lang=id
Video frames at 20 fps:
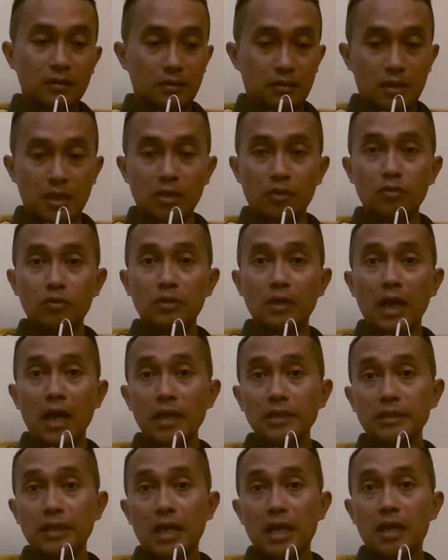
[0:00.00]
Ya terus terang
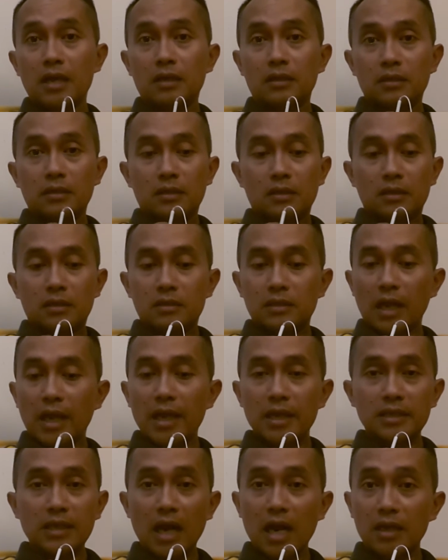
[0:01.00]
aja,
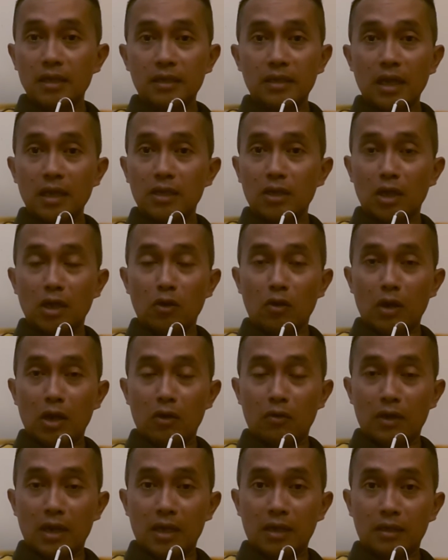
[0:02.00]
saya sangat dekat dengan
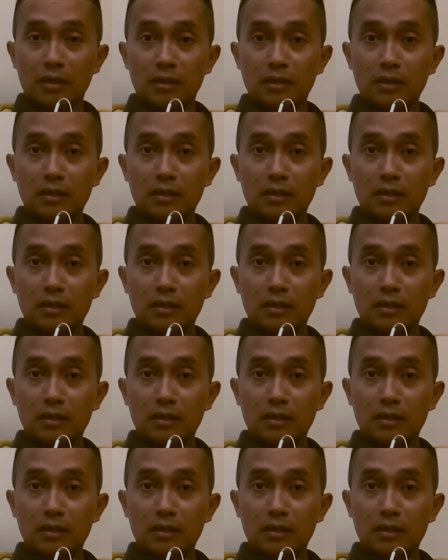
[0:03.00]
orang-orang